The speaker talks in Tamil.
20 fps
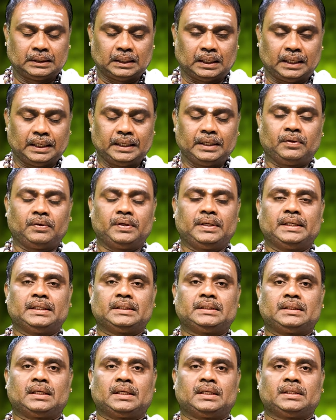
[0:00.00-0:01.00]
தாயோடைய
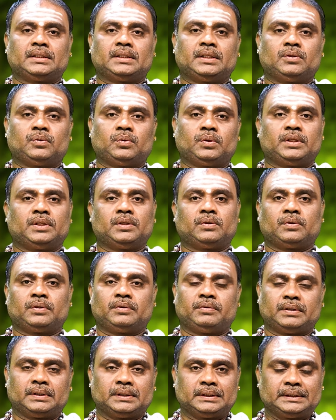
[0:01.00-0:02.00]
ஸ்தானத்தை
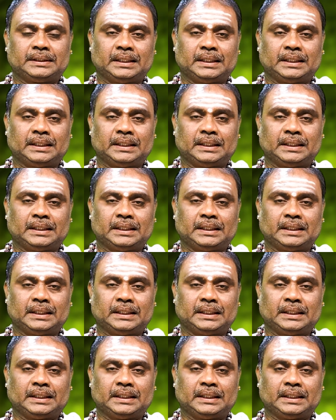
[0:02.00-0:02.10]
குறிக்கக்கூடியவர்